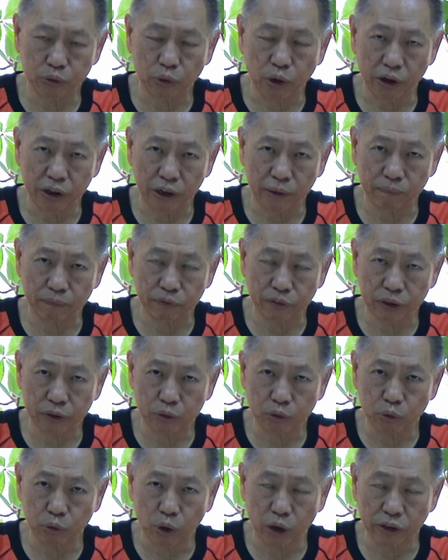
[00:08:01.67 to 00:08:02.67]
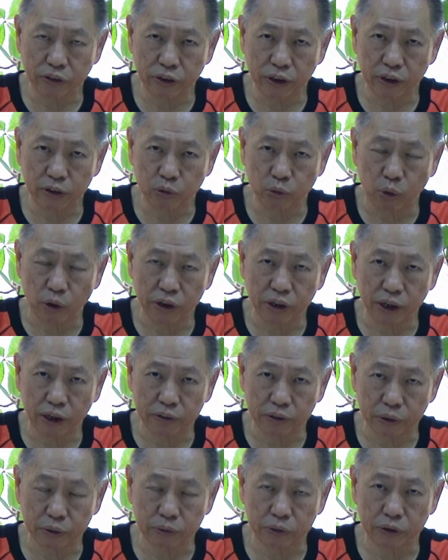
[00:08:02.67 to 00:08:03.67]
带领带这带领
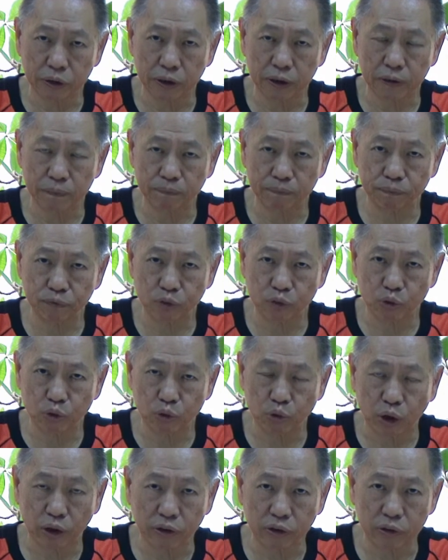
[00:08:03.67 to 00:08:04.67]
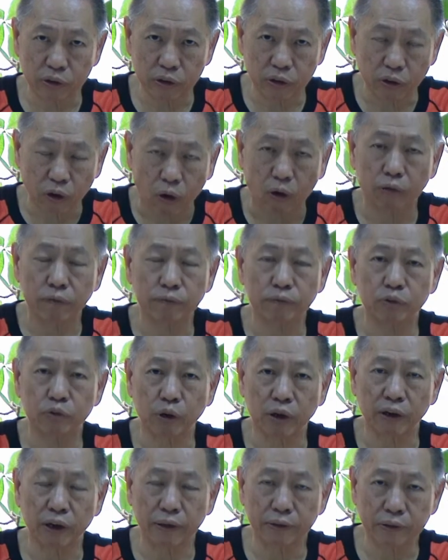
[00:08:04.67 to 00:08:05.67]
着这个全国
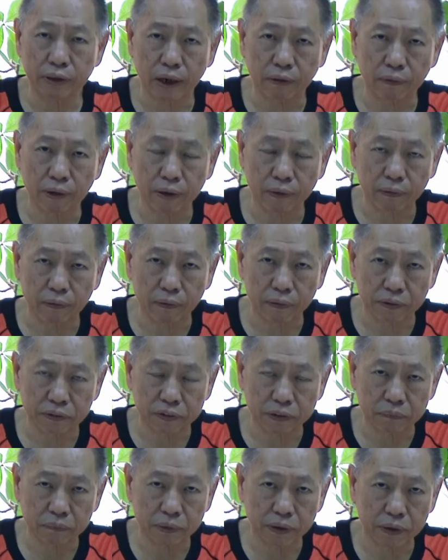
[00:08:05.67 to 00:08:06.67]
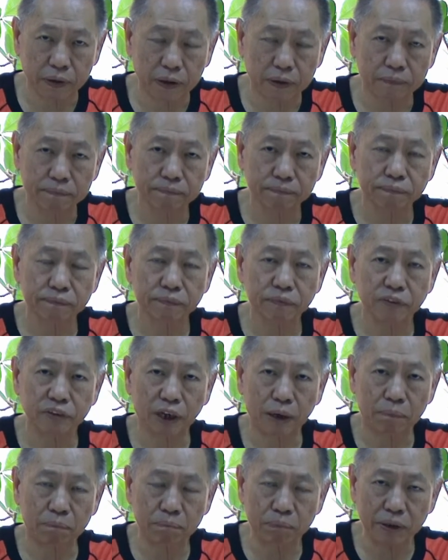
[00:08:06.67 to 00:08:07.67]
全咱台湾国的人民啊，
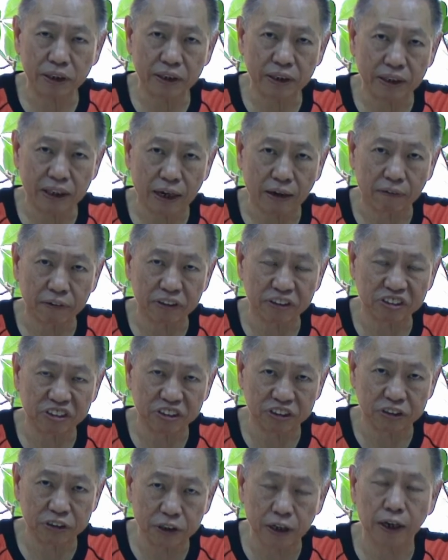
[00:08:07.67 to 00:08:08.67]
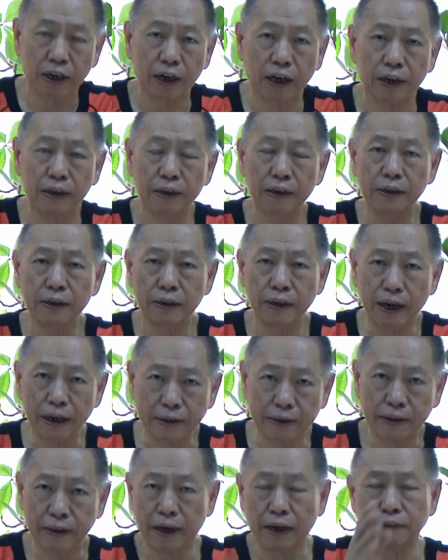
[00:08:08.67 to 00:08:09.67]
在必要的时刻啊，要
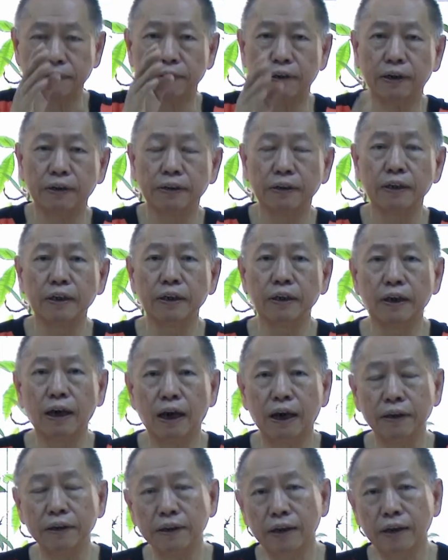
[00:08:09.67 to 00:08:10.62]
站出来啊！